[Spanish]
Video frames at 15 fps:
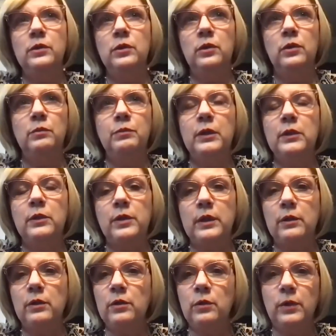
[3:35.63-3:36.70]
no, no, Puerto
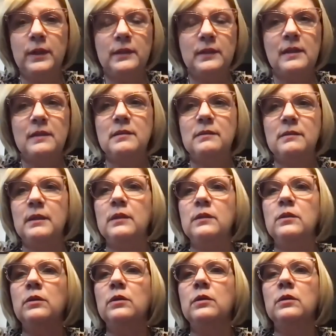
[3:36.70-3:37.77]
Rico no está
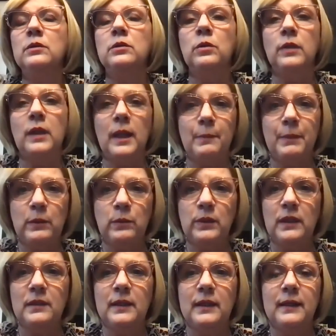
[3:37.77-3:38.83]
recibiendo todas las
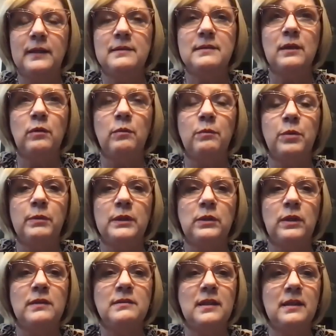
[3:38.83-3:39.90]
vacunas que se
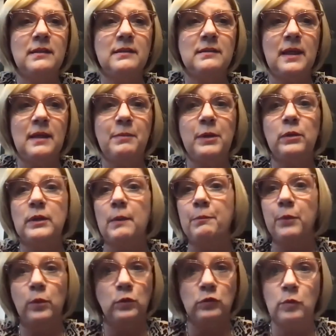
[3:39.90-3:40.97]
comprometió el CDC, pero
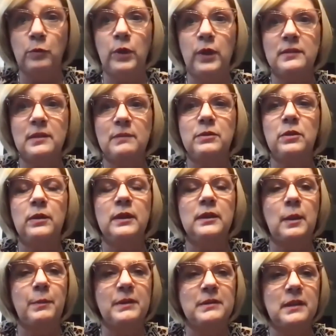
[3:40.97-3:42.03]
tampoco somos la excepción,
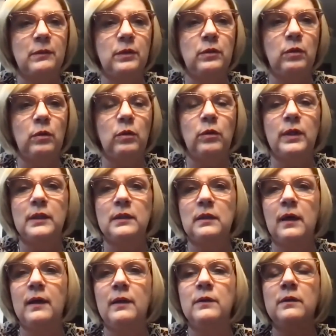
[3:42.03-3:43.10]
está pasando en todos los
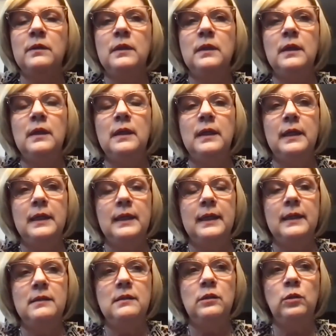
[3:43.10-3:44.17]
estados,
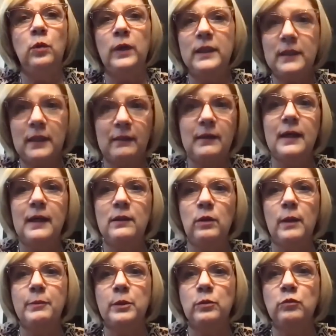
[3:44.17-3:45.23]
eh, no está
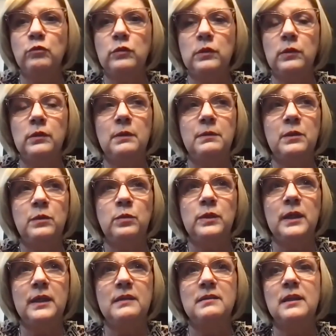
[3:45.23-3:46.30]
llegando la producción de
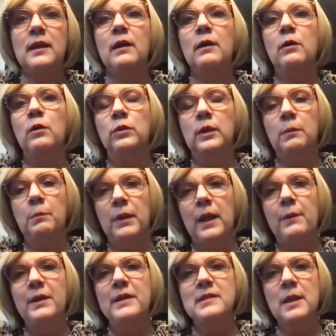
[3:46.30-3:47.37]
vacunas que se
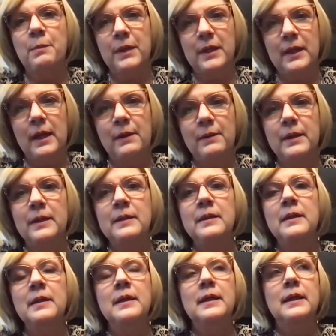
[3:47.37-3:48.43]
contemplaba y se esperaba
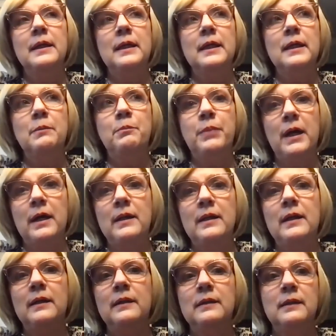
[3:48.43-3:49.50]
eh,
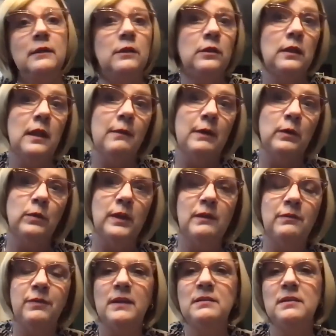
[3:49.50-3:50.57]
para la vacuna
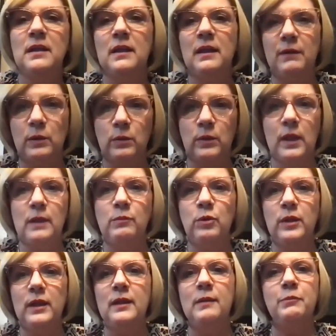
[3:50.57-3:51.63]
de Pfizer y la vacuna de
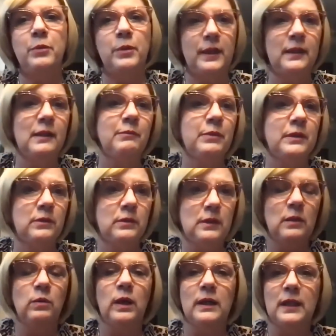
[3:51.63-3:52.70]
Moderna, por ende, pues
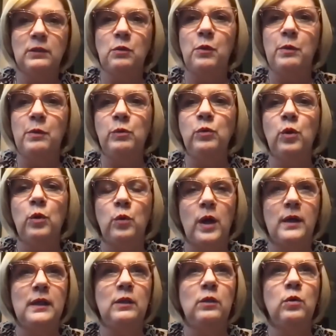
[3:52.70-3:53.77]
igual que a todo el mundo, nos
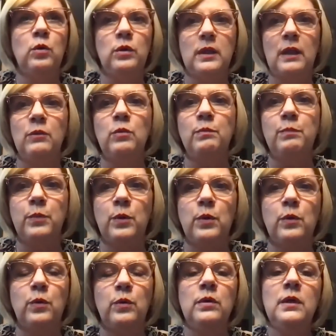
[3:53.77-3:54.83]
han ido cortando un
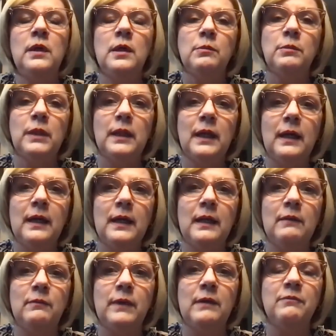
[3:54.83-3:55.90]
poco, ¿verdad?
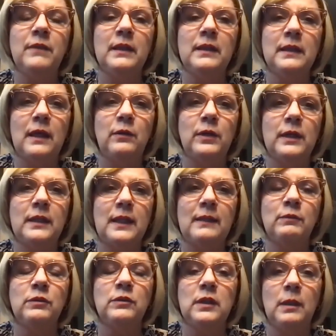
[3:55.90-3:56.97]
El inventario que
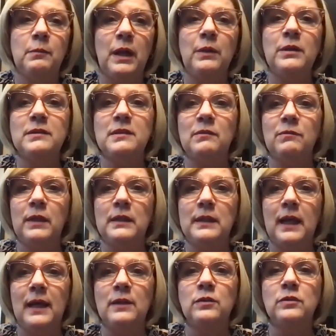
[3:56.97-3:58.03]
tenemos, sin embargo, ese
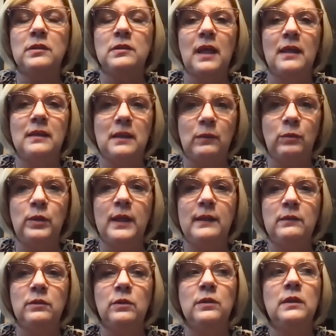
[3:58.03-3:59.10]
inventario se está
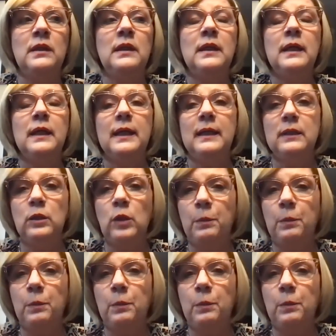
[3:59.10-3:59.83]
distribuyendo entre